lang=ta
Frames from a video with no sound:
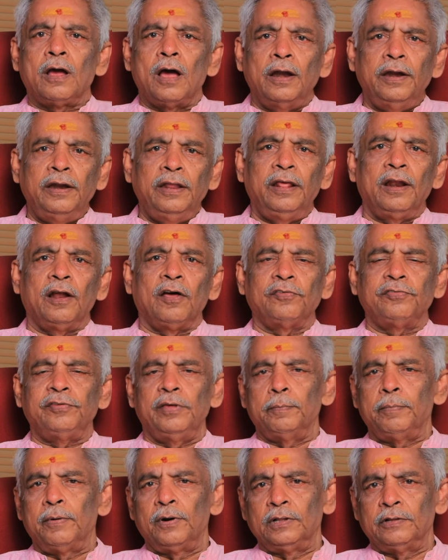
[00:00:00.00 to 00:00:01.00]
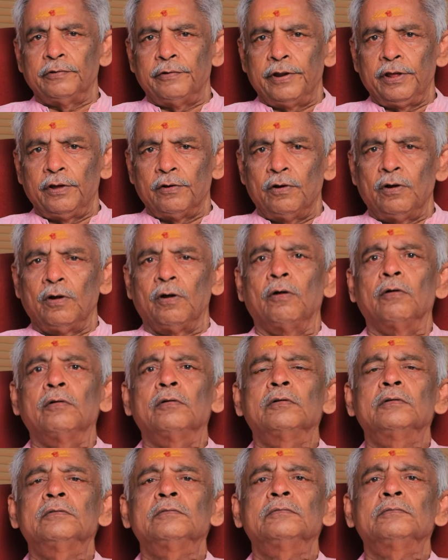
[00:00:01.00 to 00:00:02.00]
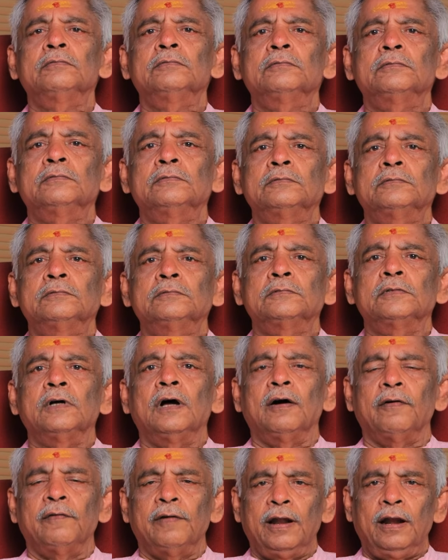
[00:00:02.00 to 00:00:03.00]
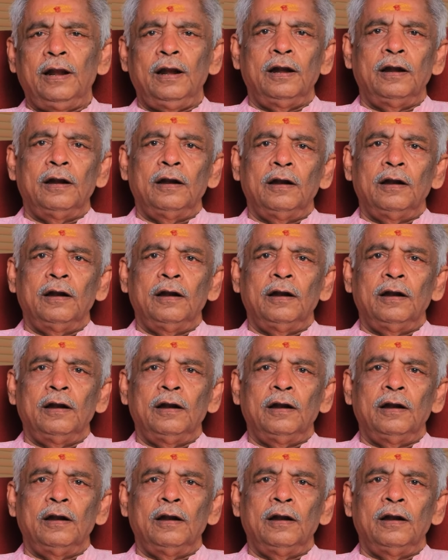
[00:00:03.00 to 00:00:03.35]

கன்னி ராசியை பொறுத்த வரைக்கும் அவர்